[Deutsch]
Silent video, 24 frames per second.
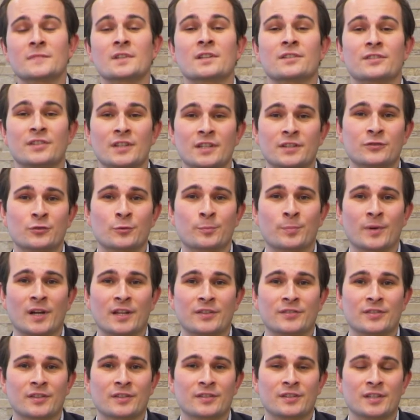sich zu
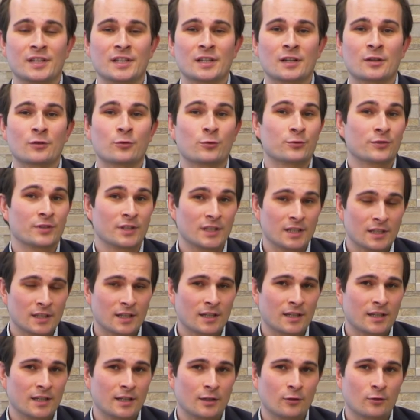präsentieren und
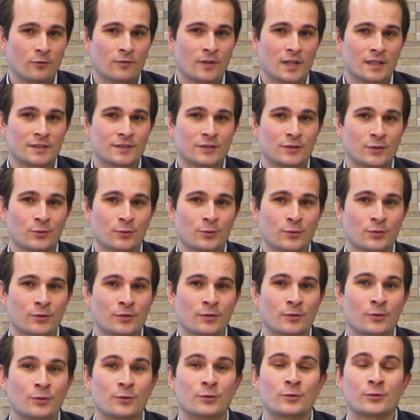ihre
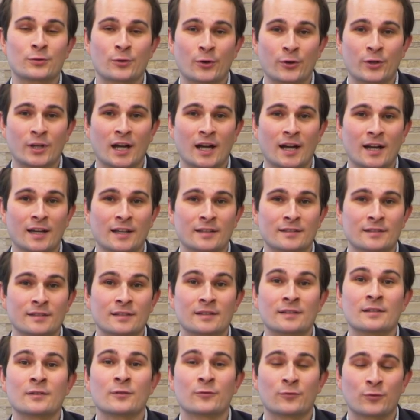Innovationen und Neuheiten